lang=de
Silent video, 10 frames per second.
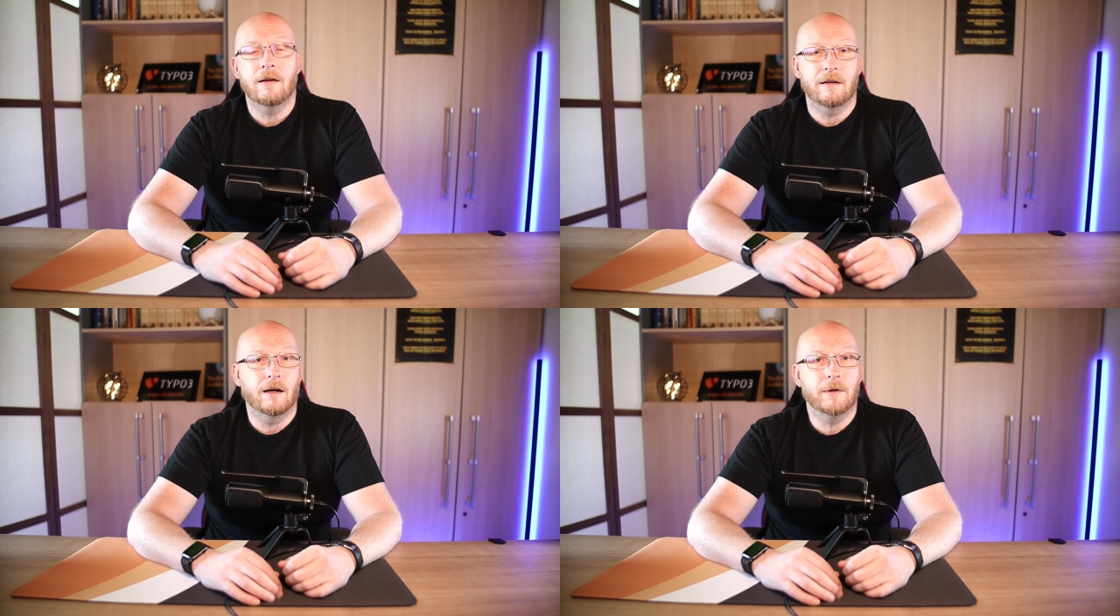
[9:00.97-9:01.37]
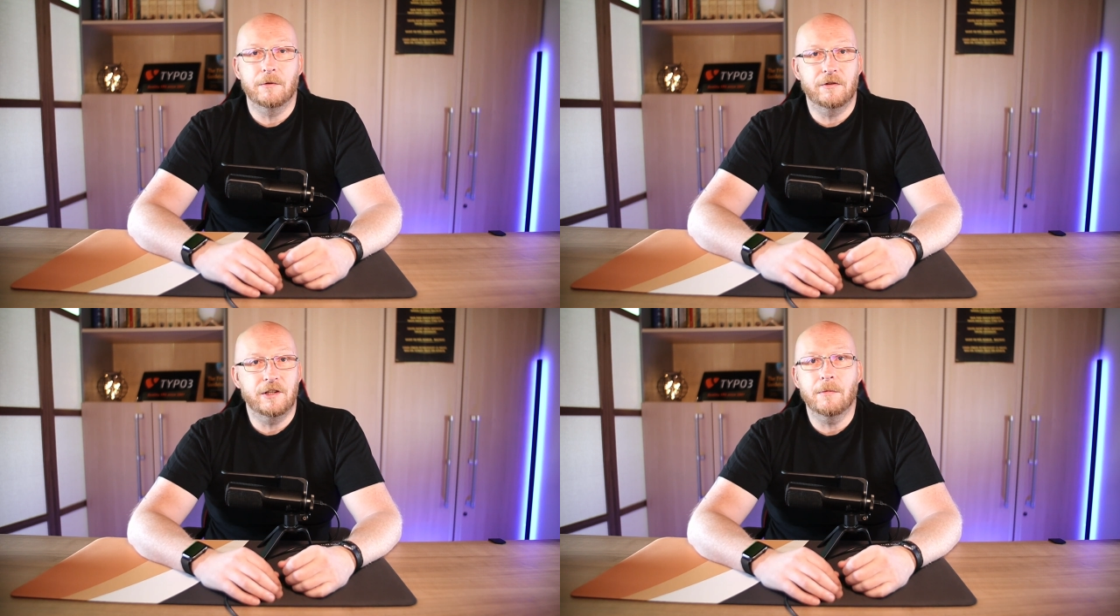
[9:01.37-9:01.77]
Ja, wenn man
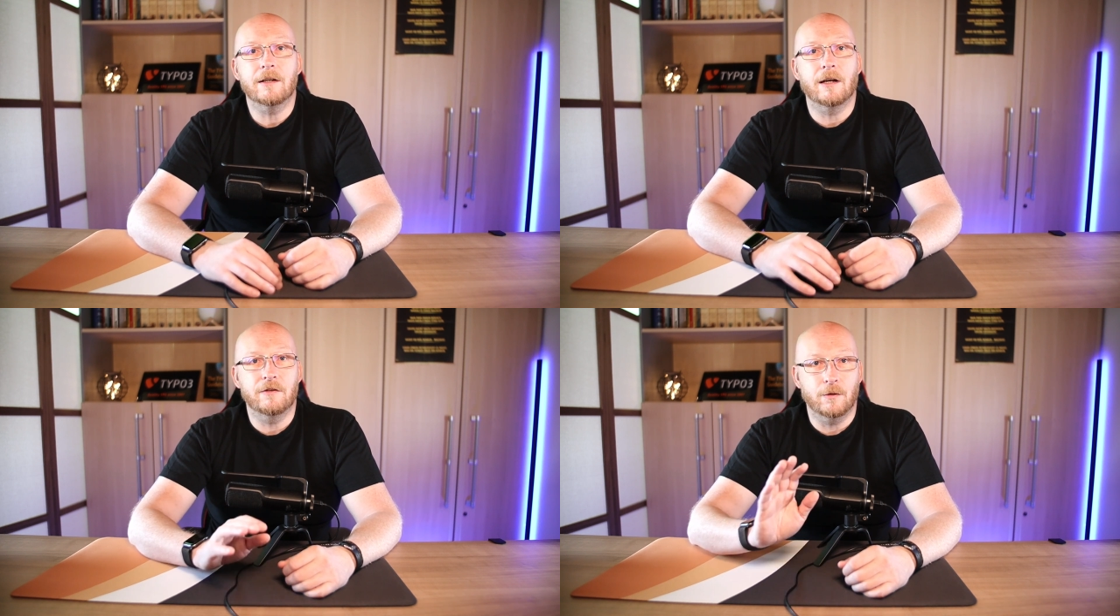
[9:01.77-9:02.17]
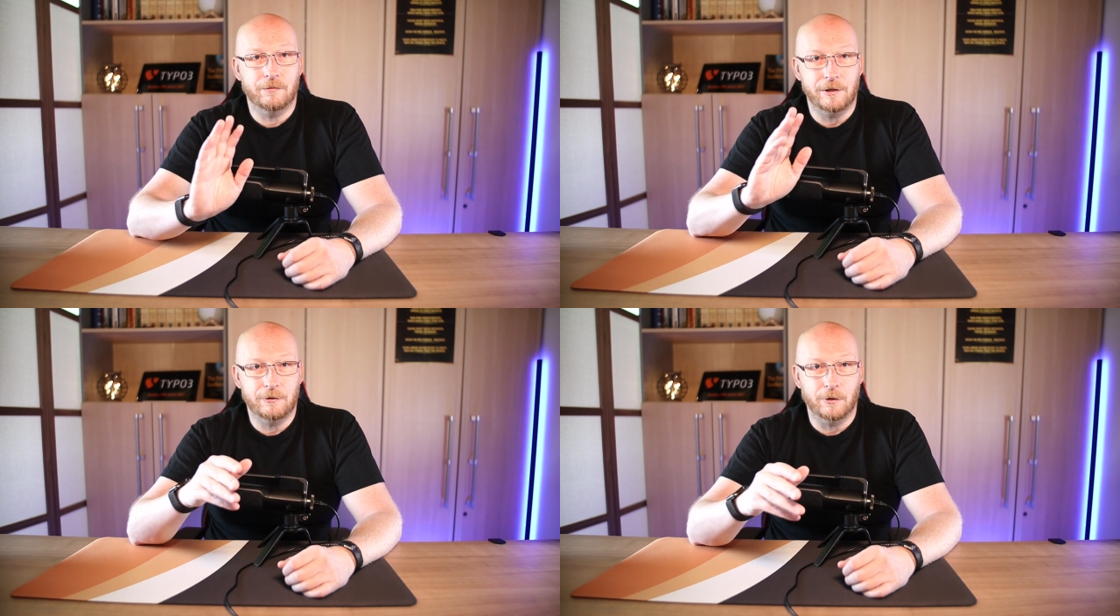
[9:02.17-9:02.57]
es nicht macht, kann es noch
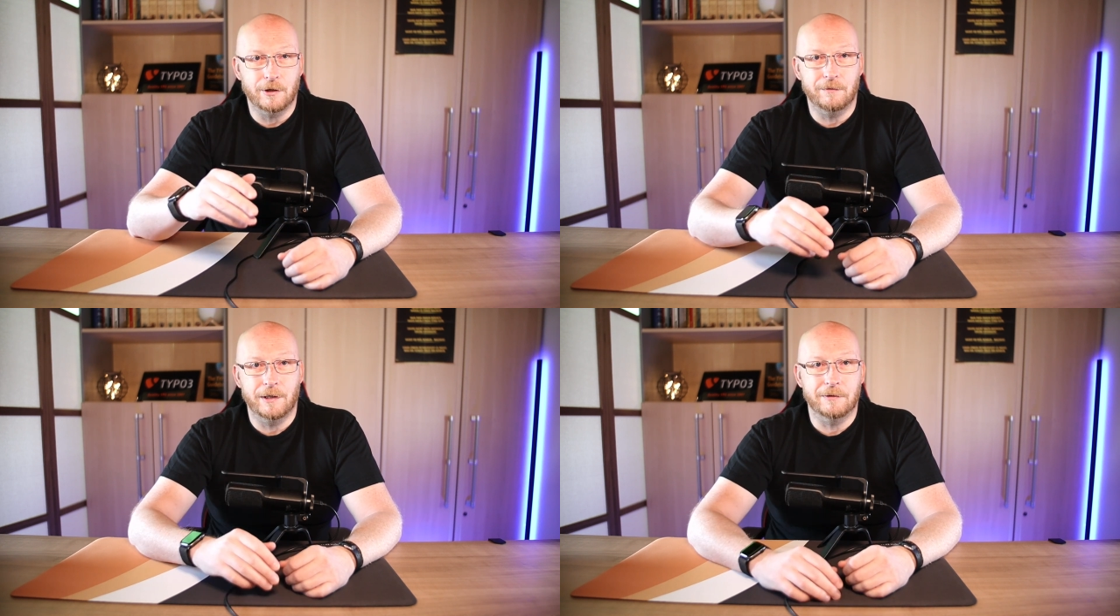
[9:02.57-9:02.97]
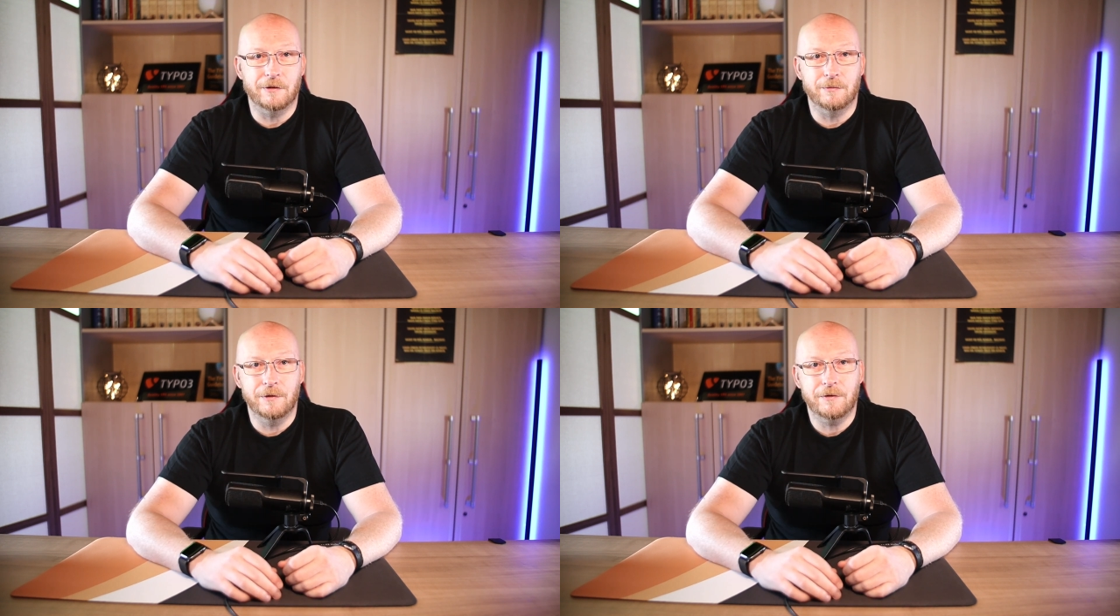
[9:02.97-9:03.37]
viel teurer werden.
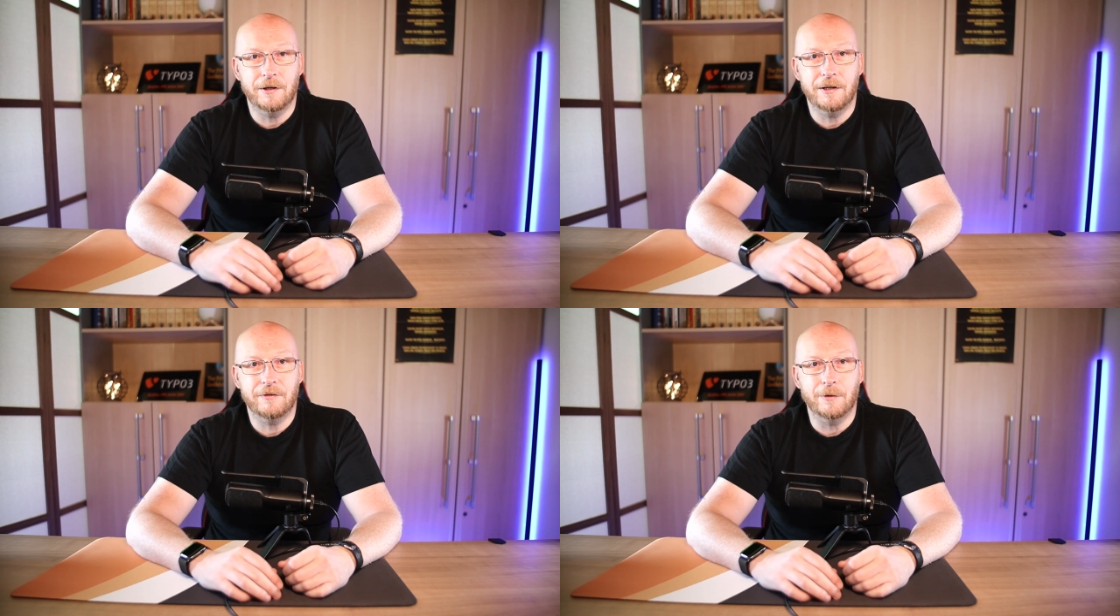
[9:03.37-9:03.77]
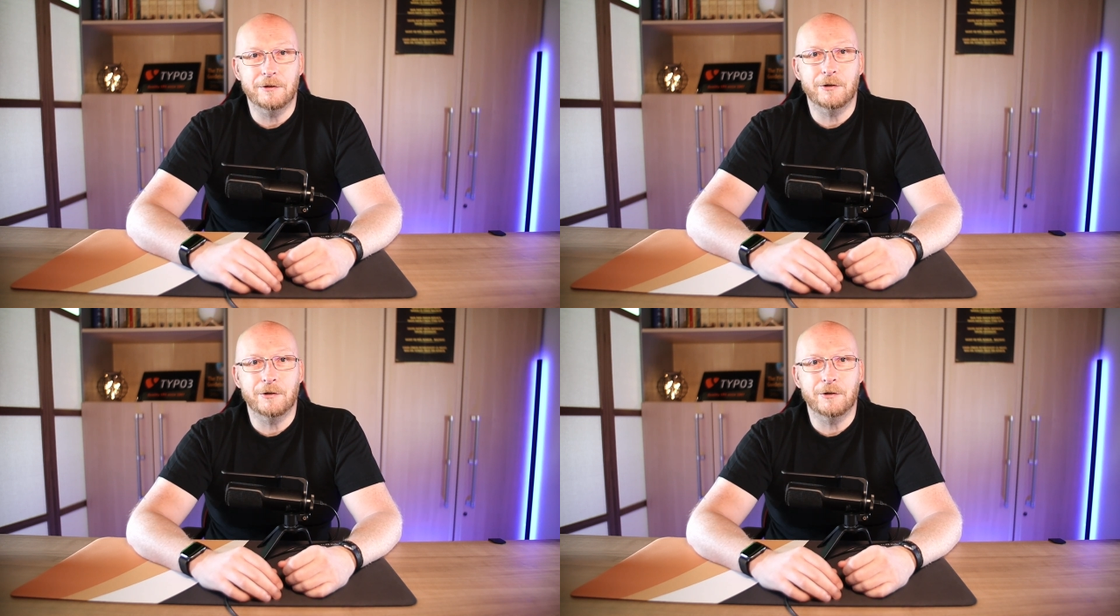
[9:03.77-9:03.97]
Das wisst ihr jetzt und